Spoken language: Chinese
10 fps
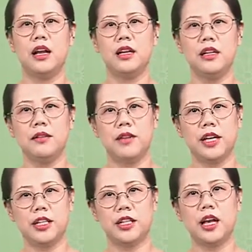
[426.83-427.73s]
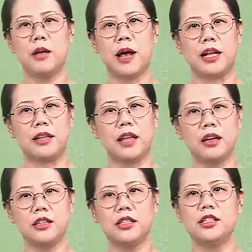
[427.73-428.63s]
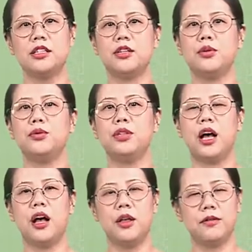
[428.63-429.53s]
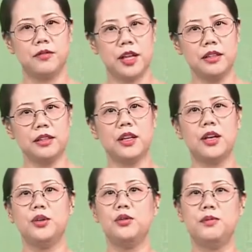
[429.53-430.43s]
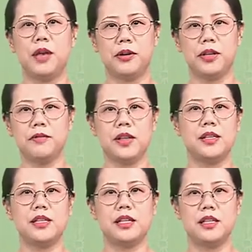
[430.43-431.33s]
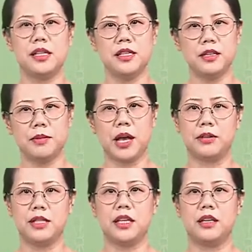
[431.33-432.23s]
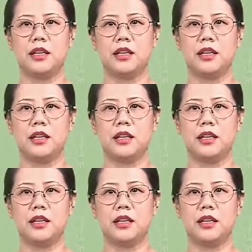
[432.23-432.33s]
认为只要把当时使用的文用表音文字进行表记，